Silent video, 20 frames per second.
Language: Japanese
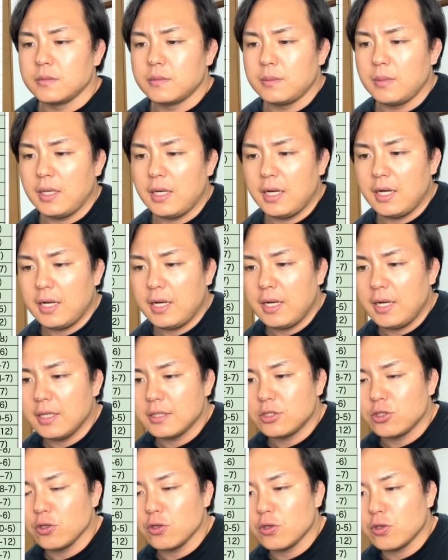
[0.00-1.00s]
ま
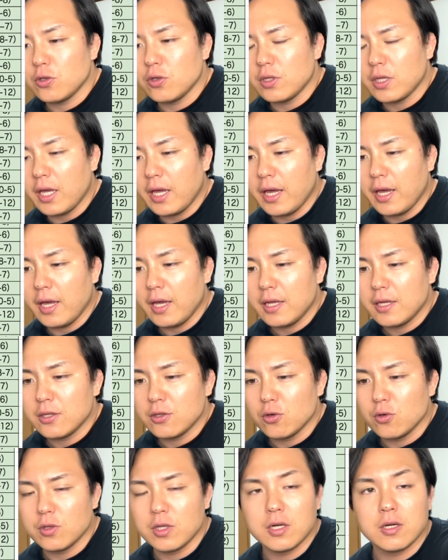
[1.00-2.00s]
あちょっとね
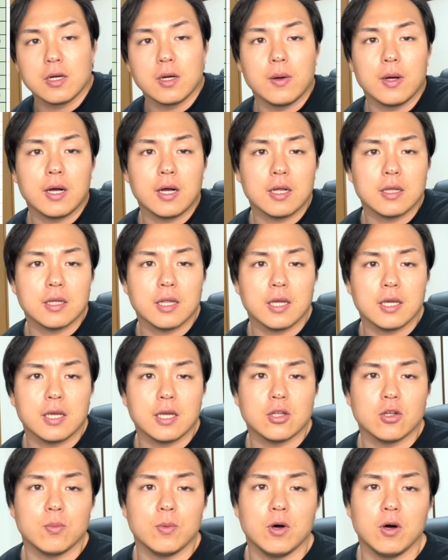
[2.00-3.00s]
どうなるか分かんない
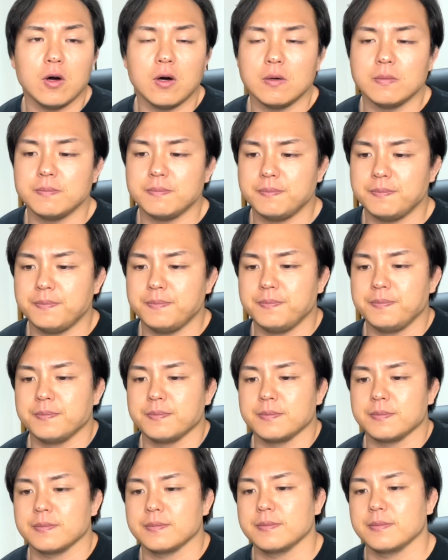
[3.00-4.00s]
けども、うん、
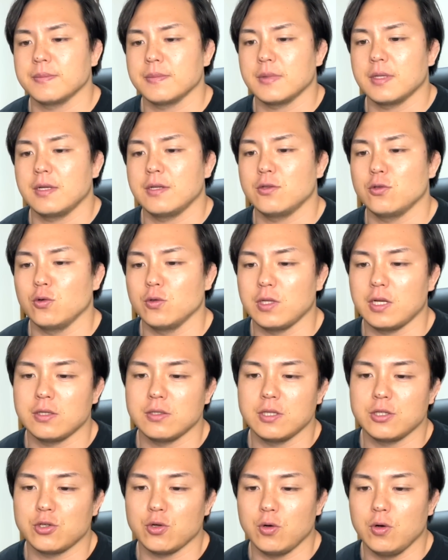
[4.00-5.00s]
どうな
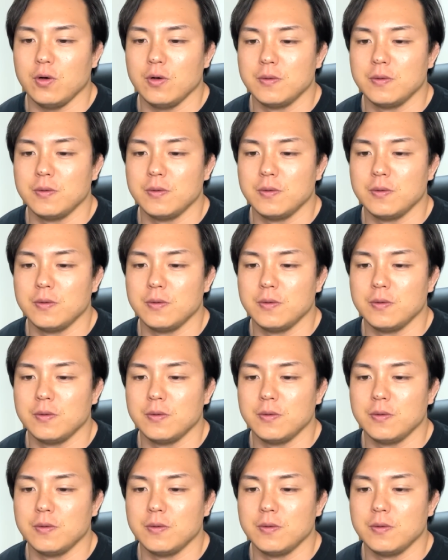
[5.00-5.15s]
るでしょう